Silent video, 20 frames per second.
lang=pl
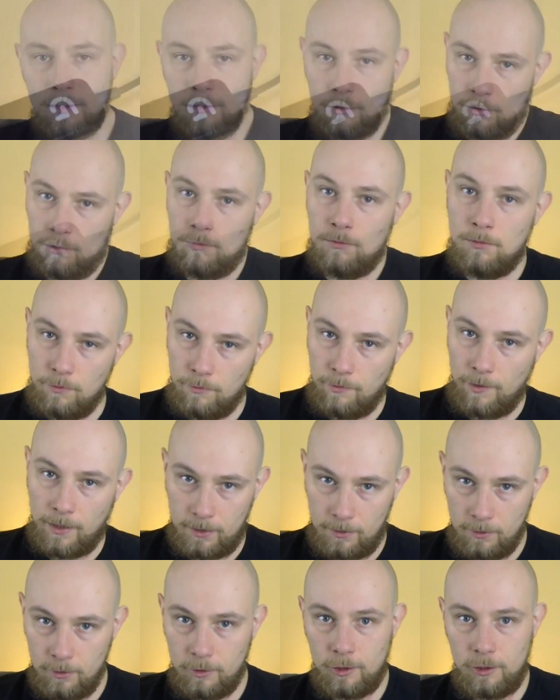to
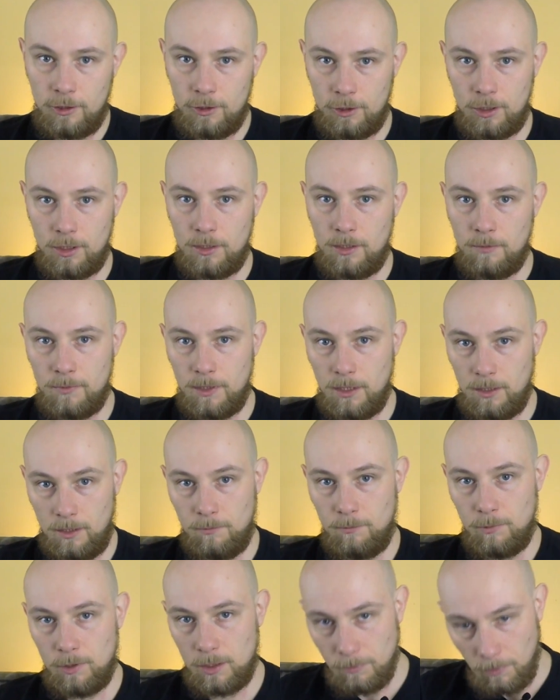faktycznie 7.1,
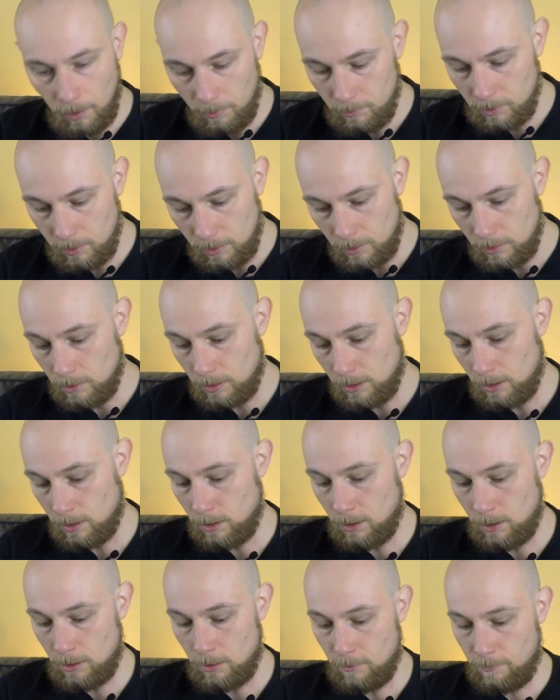bo nie mamy e,
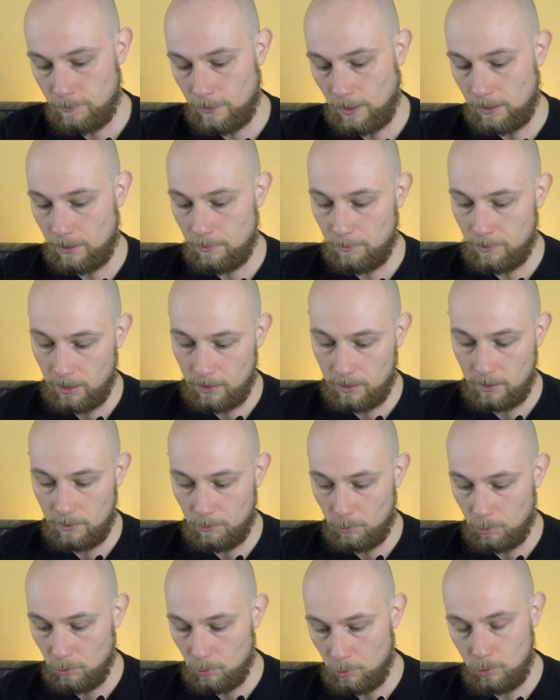w takim jednym
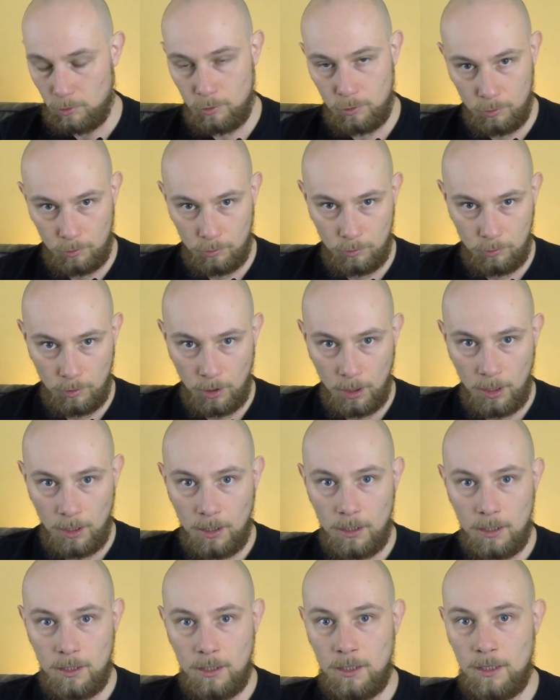uchu
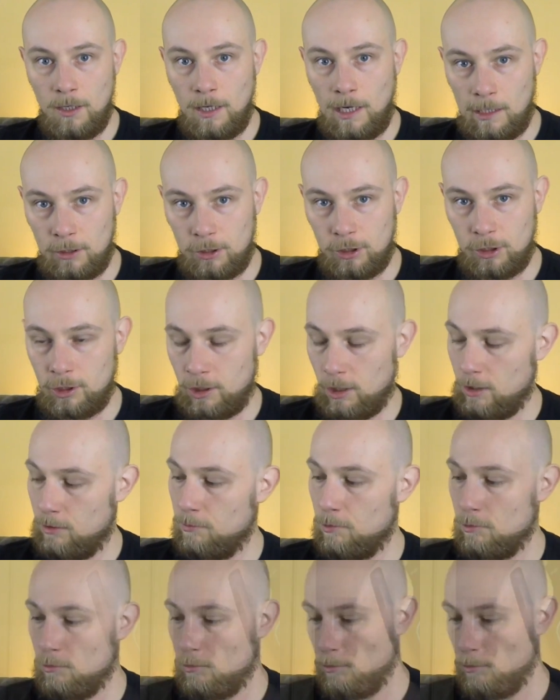e, aż 7